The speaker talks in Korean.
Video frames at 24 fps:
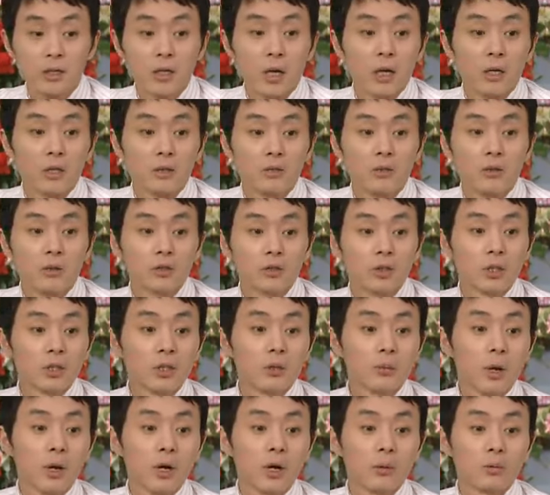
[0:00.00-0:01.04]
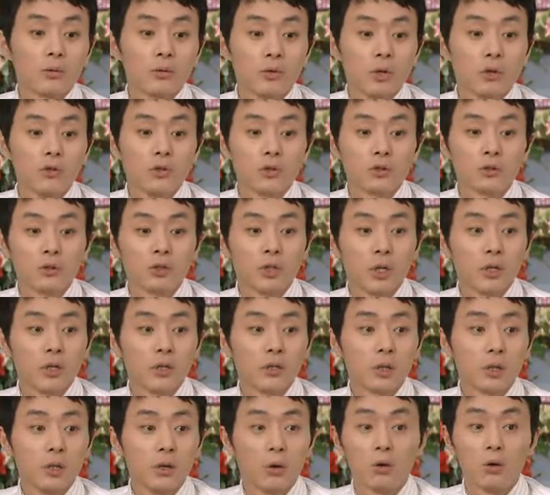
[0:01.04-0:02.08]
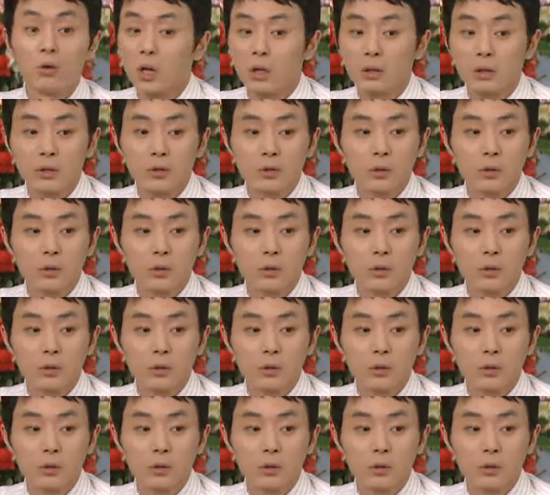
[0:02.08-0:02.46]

야, 너 사장님 아까부터 견적서 기다리는데 얼른